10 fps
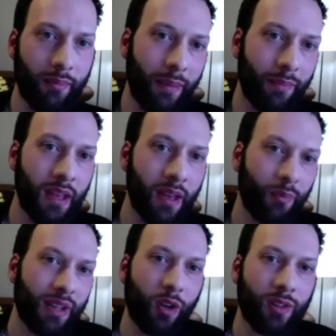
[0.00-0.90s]
Ben,
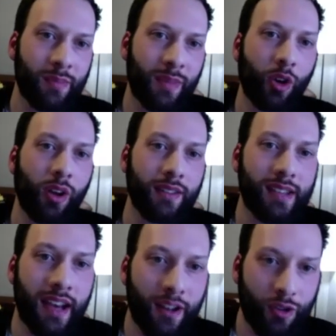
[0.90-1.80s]
c'est peut-être un
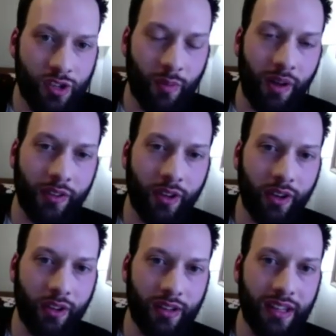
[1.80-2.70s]
ancêtre justement
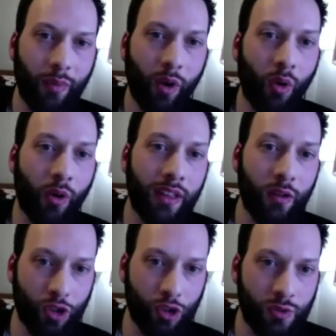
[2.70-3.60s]
des débats qu'on connaît
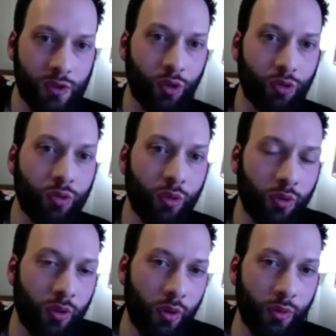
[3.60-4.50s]
aujourd'hui, surtout
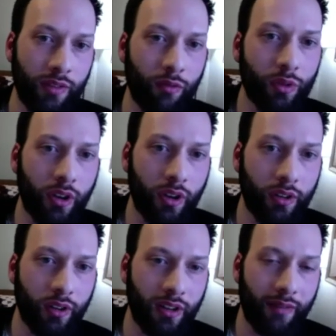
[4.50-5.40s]
au niveau de,
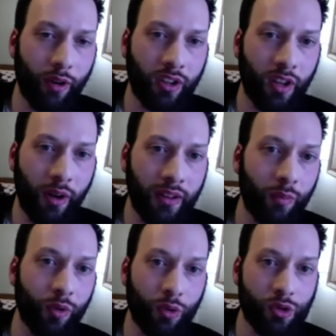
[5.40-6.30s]
l'avortement, qui est
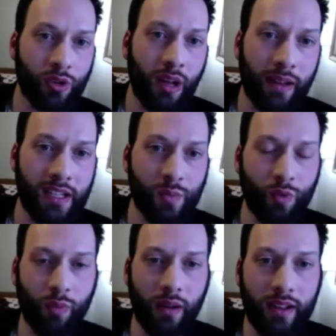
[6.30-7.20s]
plutôt sur la place
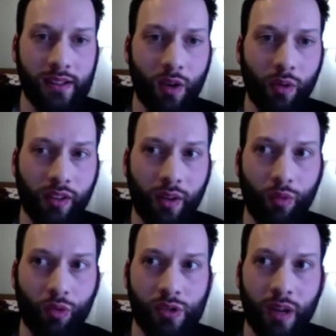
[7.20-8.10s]
publique. C'est qu'on entend
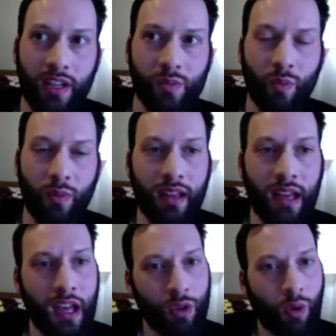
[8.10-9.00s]
beaucoup sur la place publique.
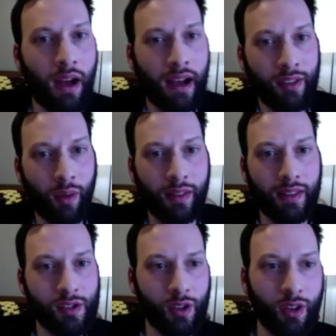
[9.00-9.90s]
Toi, Anne, comment
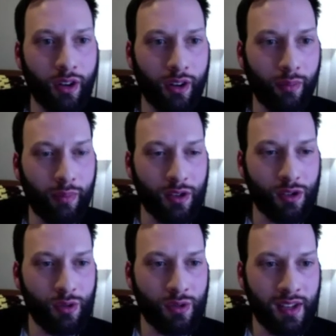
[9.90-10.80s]
est-ce que tu as
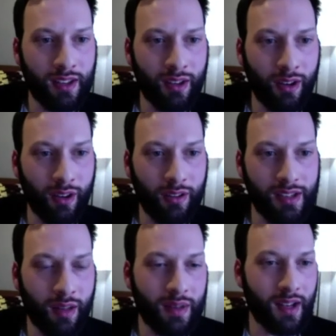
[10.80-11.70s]
perçu euh,
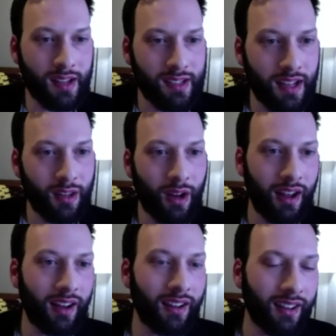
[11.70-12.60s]
cette, mise en scène de
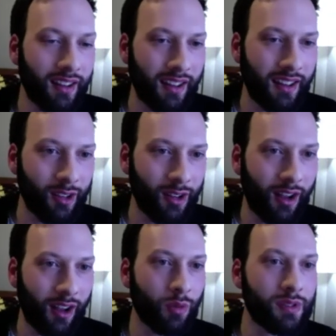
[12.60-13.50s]
la, de la
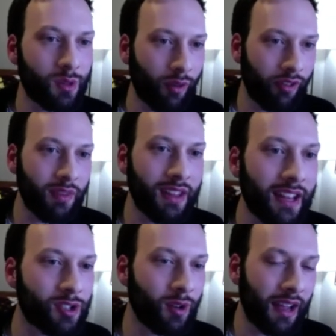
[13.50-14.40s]
condition féminine, de
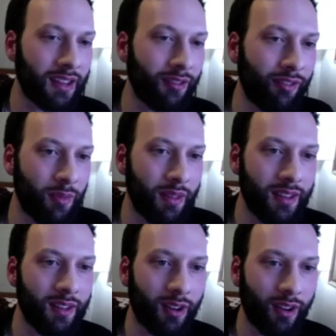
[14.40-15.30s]
la solidarité
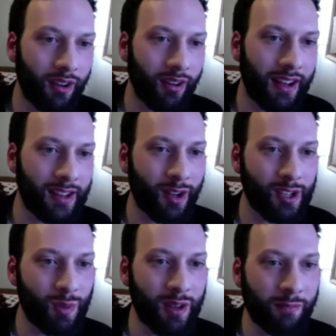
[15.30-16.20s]
féminine euh, à
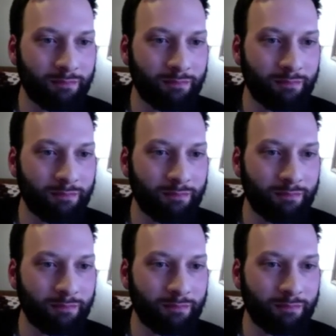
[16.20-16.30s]
Scottsby?